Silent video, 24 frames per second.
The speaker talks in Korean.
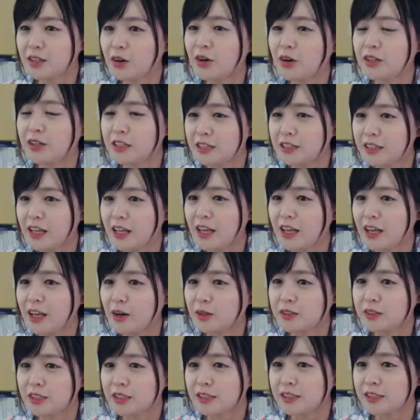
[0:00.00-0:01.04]
거였는데
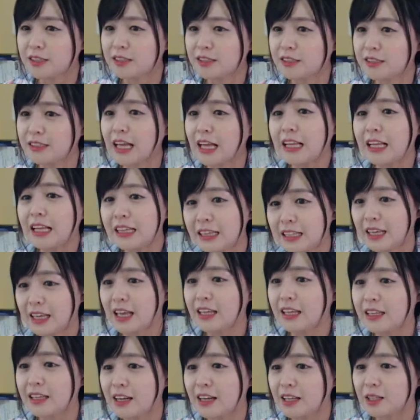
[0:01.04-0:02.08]
어쨌든 딴
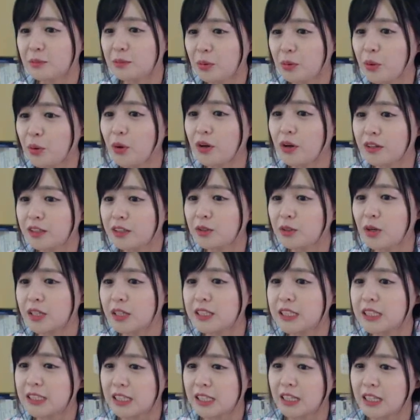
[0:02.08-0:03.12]
디엔이라는 표현은
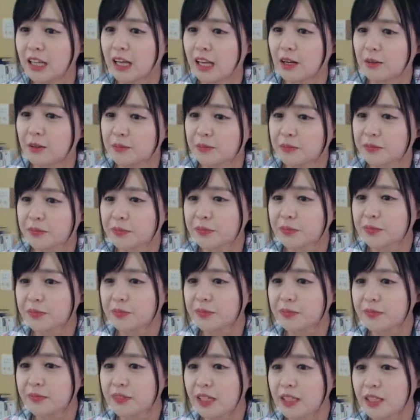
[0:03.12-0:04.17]
괜찮잖아요.
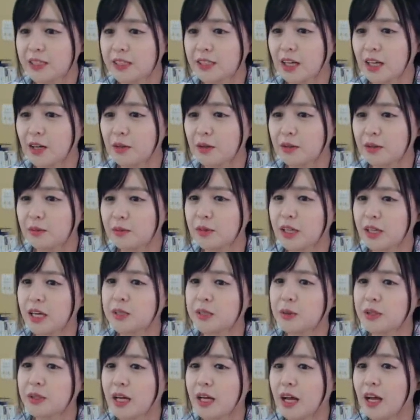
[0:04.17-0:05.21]
그죠? 뭐
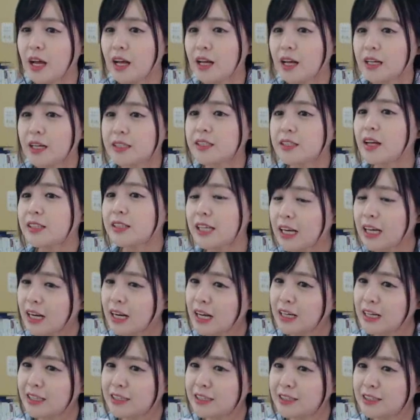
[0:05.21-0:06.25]
개소리야. 그래서
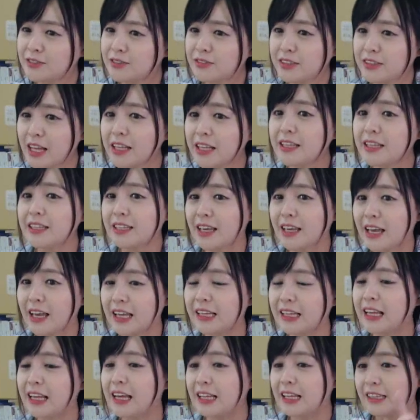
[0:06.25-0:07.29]
사랑은 딴
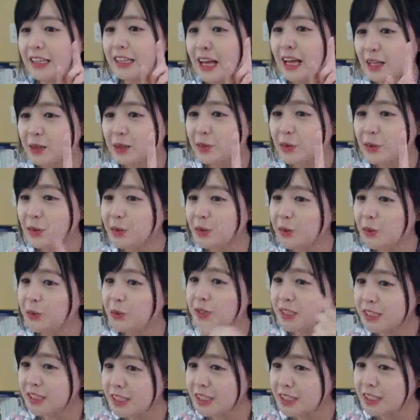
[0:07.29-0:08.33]
디엔 단독으로
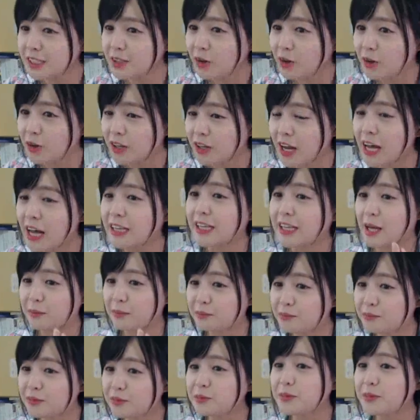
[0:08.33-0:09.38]
시키는 걸까?
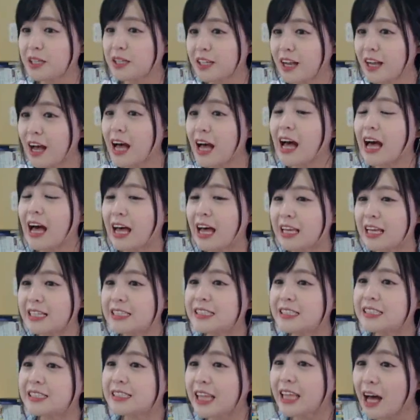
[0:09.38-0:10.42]
단품일까?
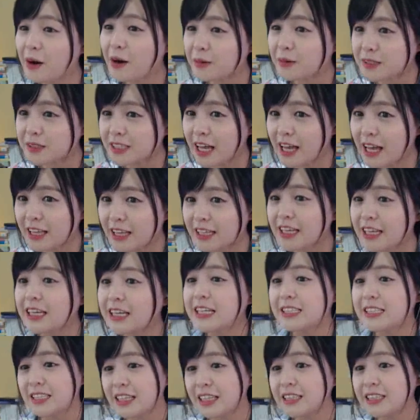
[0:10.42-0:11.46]
하일스 타오찬
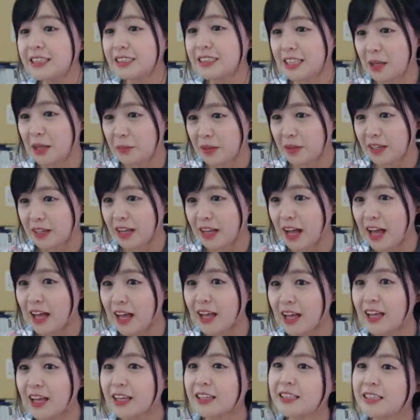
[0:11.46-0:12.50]
세트템일까?
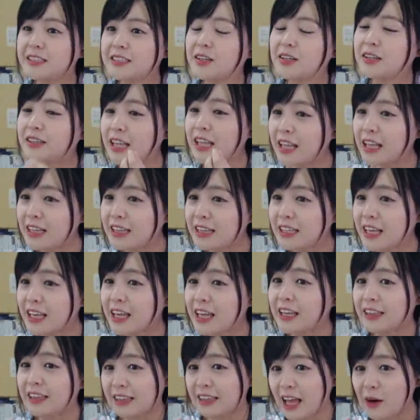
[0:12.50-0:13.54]
그래서 딴
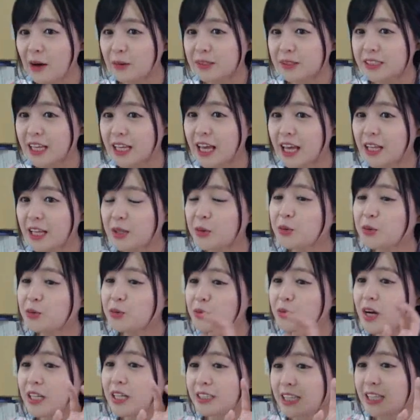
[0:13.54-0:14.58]
디엔 타오찬 요 두
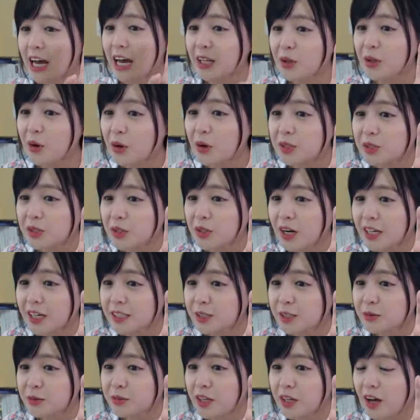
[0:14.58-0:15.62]
가지 단어 건져
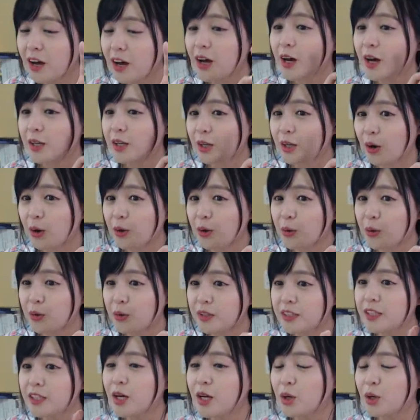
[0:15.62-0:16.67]
가시고요.
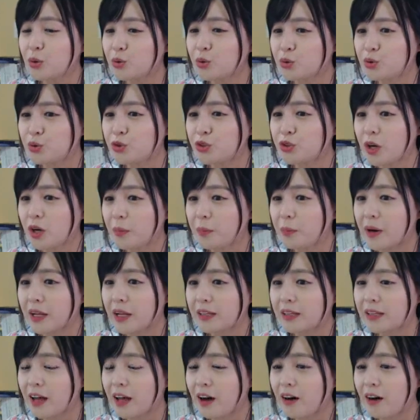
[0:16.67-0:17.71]
결론은 후슈
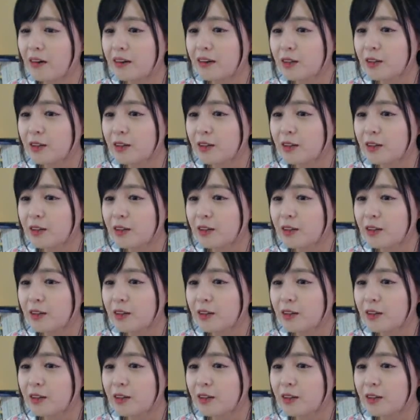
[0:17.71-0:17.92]
오빠다.